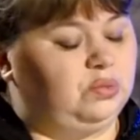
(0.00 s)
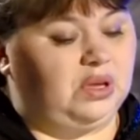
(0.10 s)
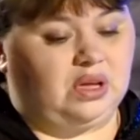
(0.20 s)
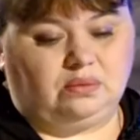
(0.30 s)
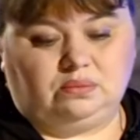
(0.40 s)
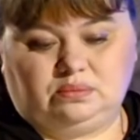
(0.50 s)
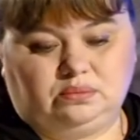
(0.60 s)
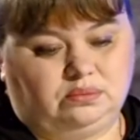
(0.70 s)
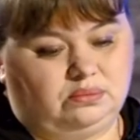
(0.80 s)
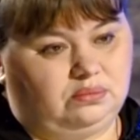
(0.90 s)
меня
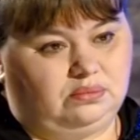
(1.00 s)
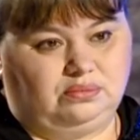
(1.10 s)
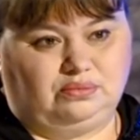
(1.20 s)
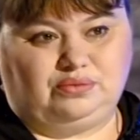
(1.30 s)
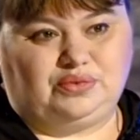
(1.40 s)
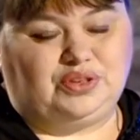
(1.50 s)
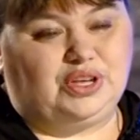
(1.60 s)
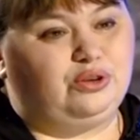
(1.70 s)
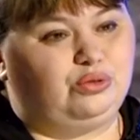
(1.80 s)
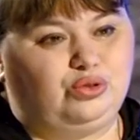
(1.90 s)
все
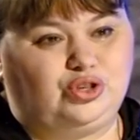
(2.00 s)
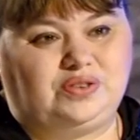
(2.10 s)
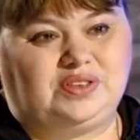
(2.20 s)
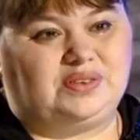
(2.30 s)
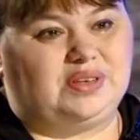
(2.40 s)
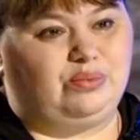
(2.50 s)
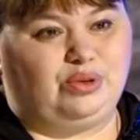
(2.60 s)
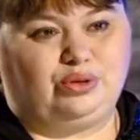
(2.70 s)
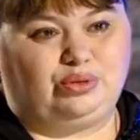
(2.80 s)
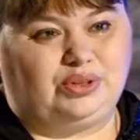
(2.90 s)
круче, все самые
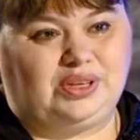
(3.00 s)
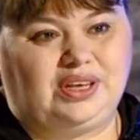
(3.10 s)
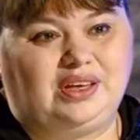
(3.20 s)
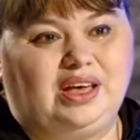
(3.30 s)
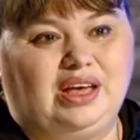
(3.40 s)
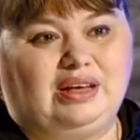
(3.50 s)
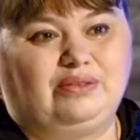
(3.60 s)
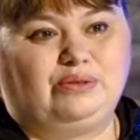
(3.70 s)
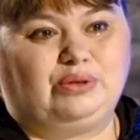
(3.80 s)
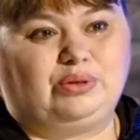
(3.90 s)
крутые.
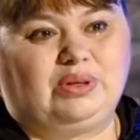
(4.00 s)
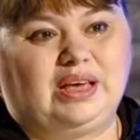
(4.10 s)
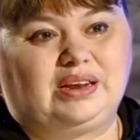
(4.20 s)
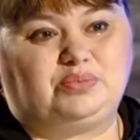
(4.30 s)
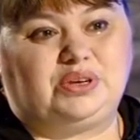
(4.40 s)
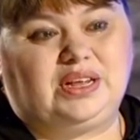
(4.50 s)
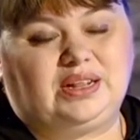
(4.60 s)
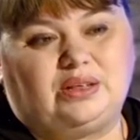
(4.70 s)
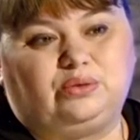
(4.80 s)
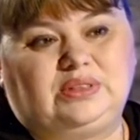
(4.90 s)
Вот. Я
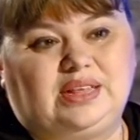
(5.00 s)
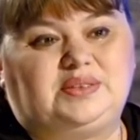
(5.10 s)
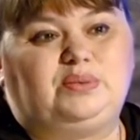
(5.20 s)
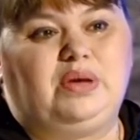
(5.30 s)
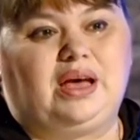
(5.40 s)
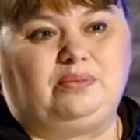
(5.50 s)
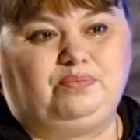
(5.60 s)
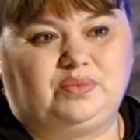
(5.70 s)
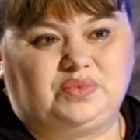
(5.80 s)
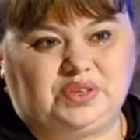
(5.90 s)
распределила для себя
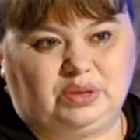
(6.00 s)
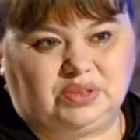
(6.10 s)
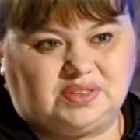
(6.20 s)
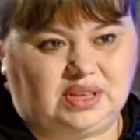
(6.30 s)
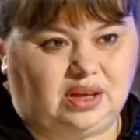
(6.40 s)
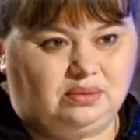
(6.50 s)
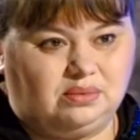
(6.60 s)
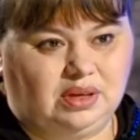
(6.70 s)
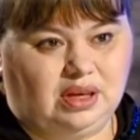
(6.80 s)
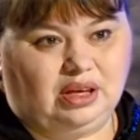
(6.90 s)
все места,
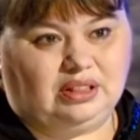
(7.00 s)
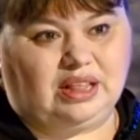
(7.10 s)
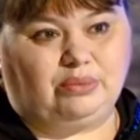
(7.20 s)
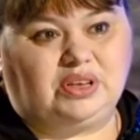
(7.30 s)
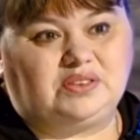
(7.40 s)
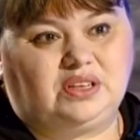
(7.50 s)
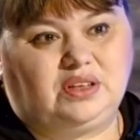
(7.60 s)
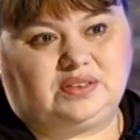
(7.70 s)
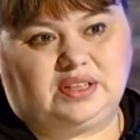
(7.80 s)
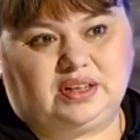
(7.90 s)
на места не
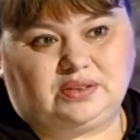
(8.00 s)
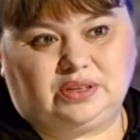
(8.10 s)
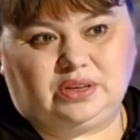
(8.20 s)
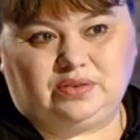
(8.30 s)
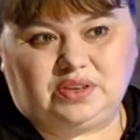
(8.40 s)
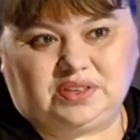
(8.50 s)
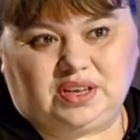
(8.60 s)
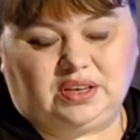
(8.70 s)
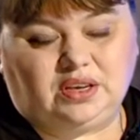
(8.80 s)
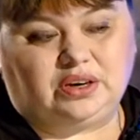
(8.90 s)
осталось. На
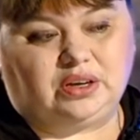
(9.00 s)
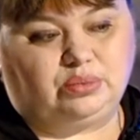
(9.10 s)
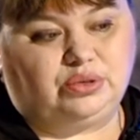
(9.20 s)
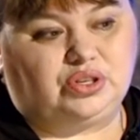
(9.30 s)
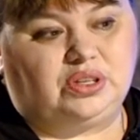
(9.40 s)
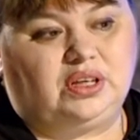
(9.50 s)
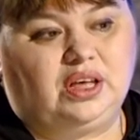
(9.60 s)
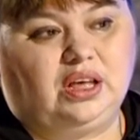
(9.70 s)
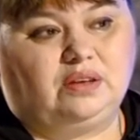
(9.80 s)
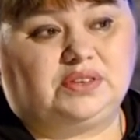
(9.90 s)
дельфийских играх обычно
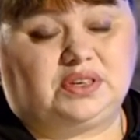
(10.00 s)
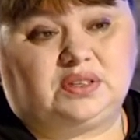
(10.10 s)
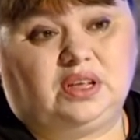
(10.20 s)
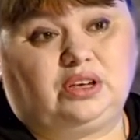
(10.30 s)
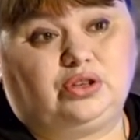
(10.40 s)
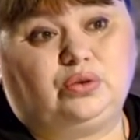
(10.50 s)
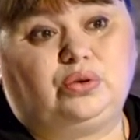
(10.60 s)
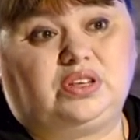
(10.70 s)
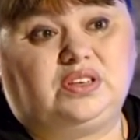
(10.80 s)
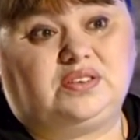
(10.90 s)
возрастная
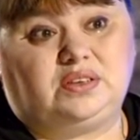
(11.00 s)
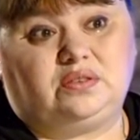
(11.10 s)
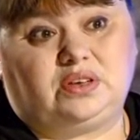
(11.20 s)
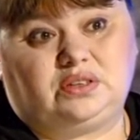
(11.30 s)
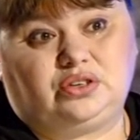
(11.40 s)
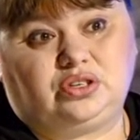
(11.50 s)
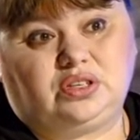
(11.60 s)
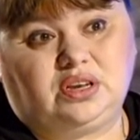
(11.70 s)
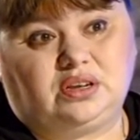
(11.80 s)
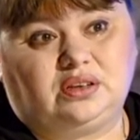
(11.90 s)
категория
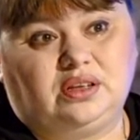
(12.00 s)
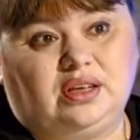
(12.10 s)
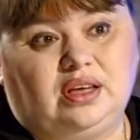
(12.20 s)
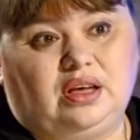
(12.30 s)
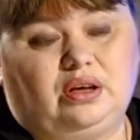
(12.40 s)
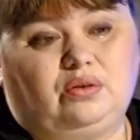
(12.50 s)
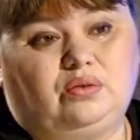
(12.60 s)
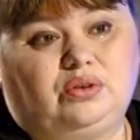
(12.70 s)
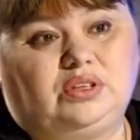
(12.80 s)
10-24, угу. вот,